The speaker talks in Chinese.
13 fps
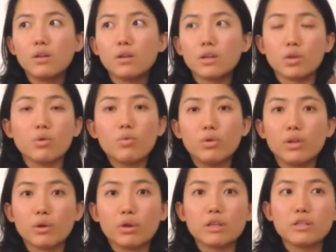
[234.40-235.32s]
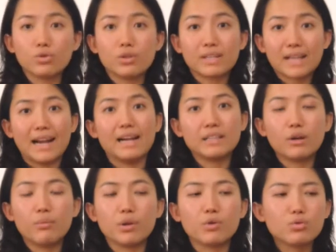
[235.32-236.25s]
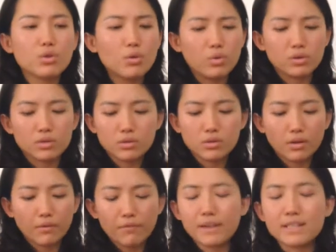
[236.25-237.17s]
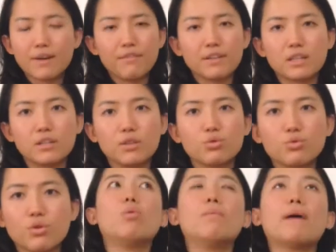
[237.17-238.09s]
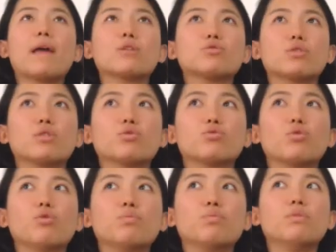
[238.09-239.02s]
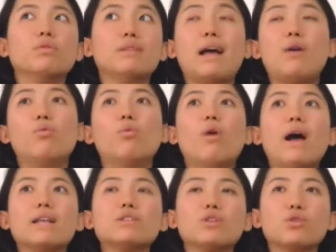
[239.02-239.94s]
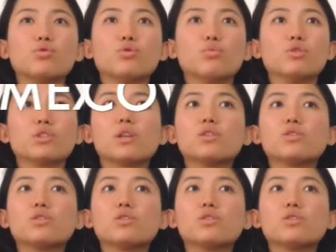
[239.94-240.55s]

因为我的原因感染到别人，所以我非常非常的注意。我妈也觉得说，那我还是得去墨西哥，因为